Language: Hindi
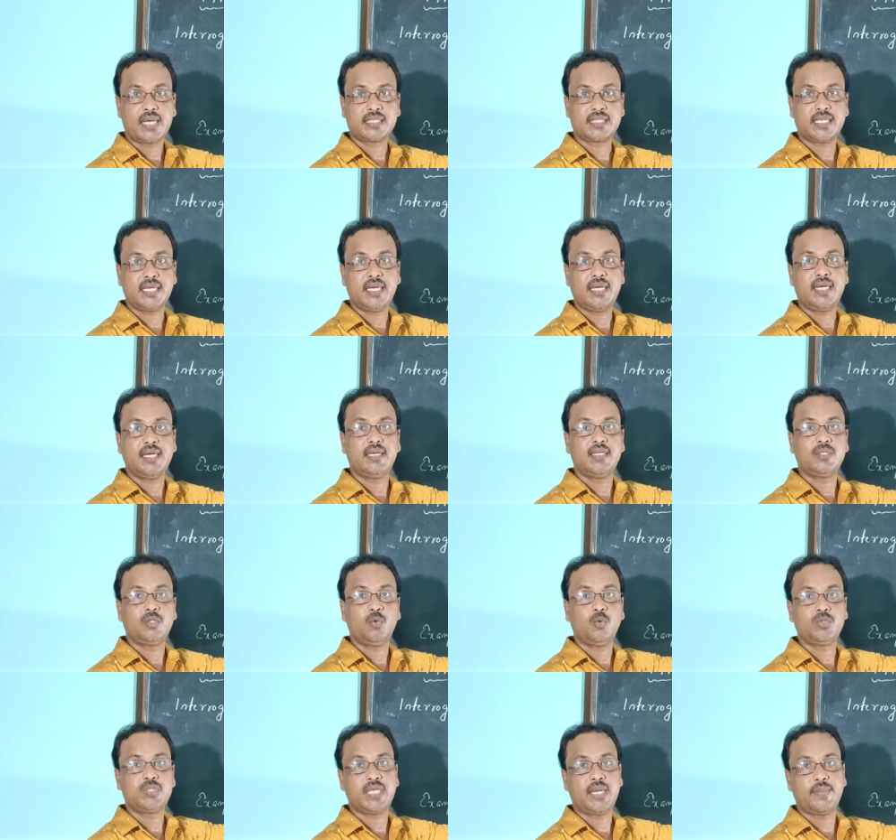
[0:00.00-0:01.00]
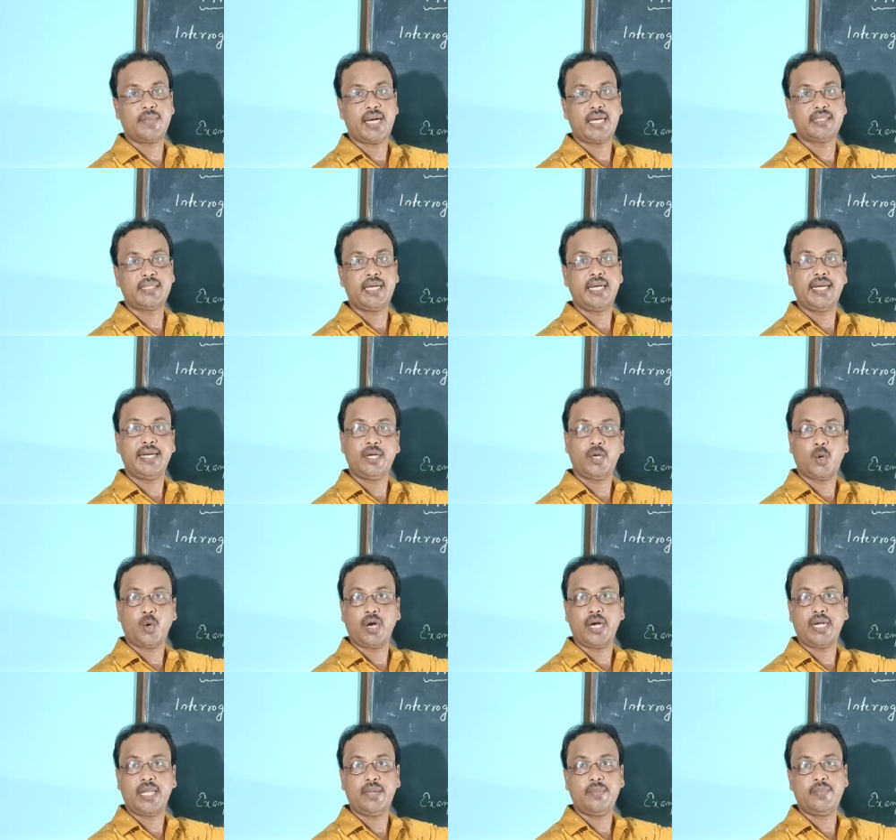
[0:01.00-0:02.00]
मार्क से तो उसे हम कहते हैं
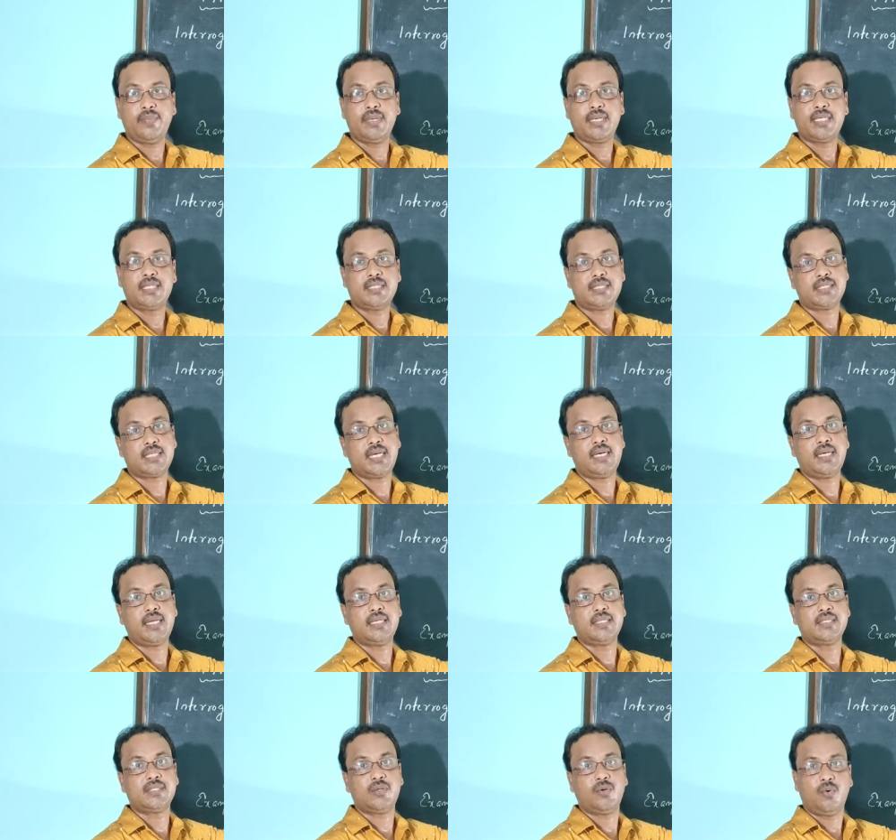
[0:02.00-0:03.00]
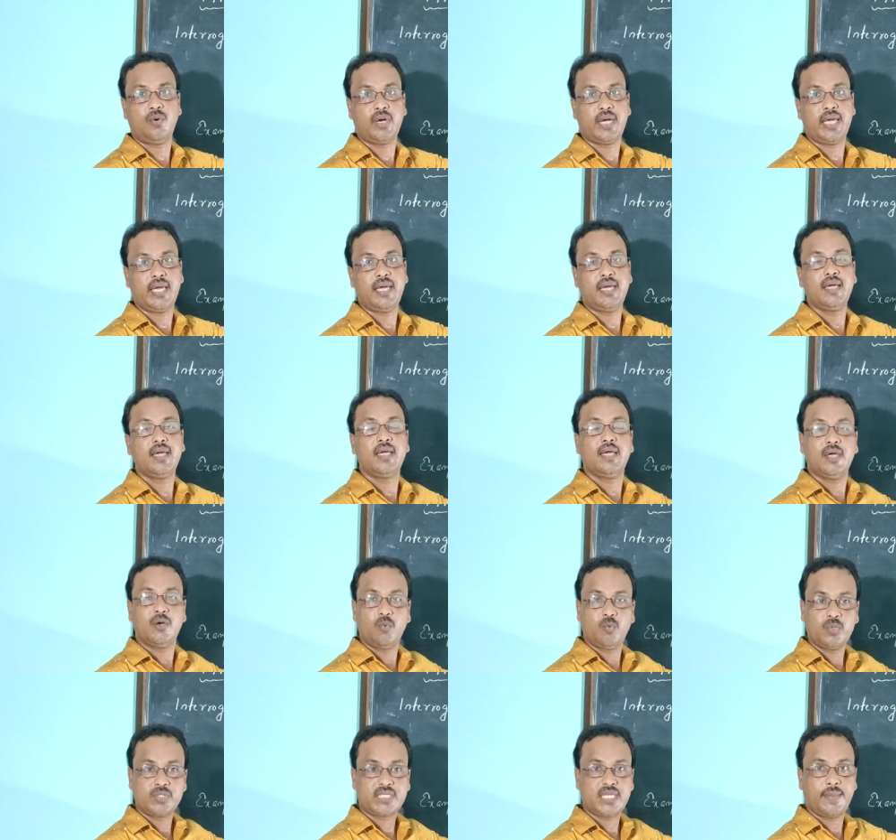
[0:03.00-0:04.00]
इंट्रोगेटिव सेंटेंस ओके
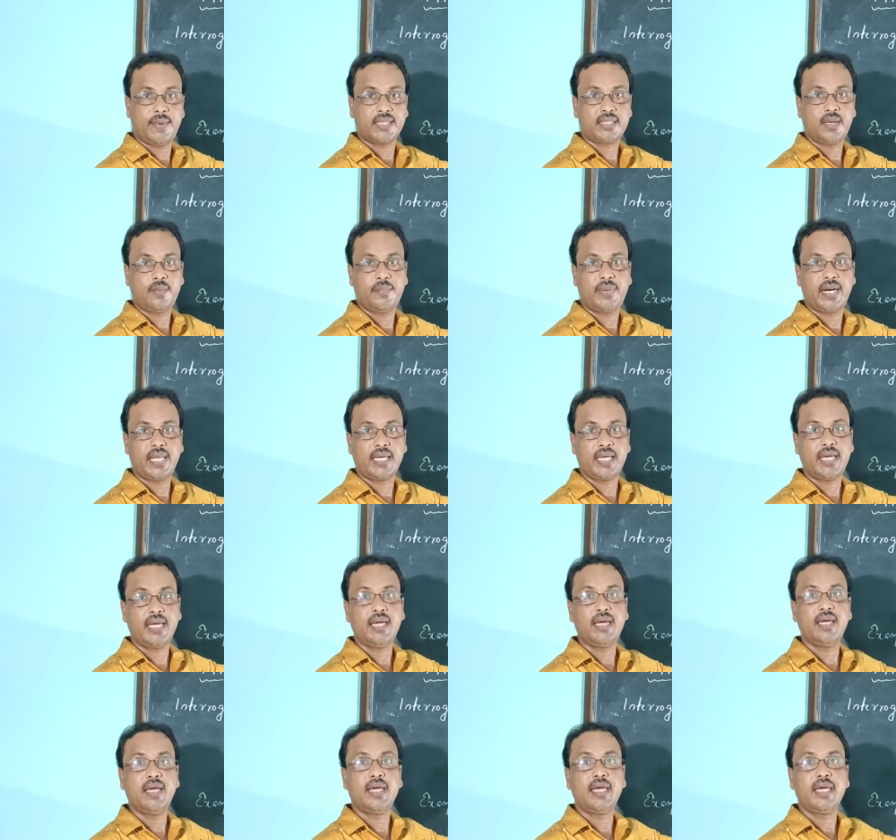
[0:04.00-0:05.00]
उसके बाद हम पढ़ेंगे